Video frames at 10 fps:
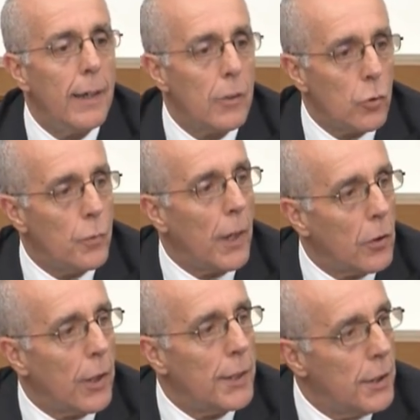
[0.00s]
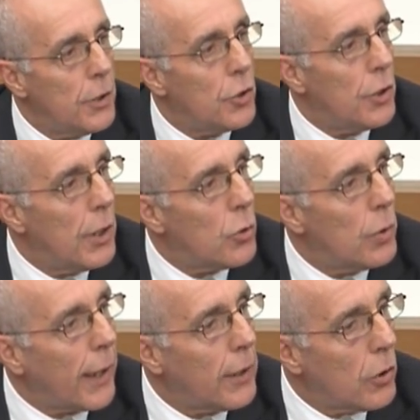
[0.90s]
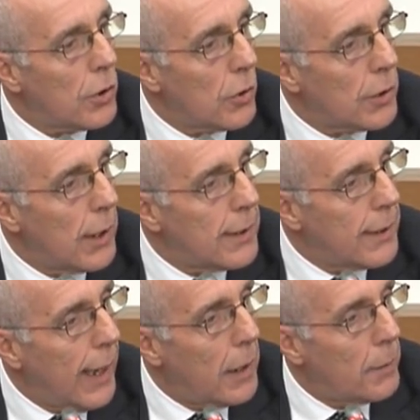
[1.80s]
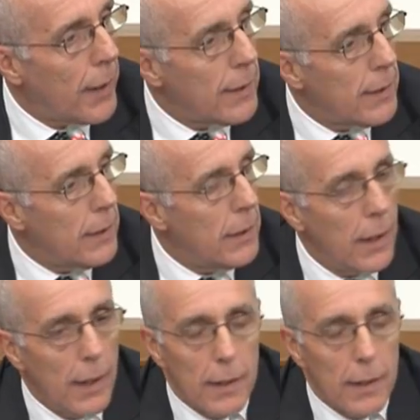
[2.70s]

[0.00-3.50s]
sul fatto che si incide sul diritto sostanziale, perché si,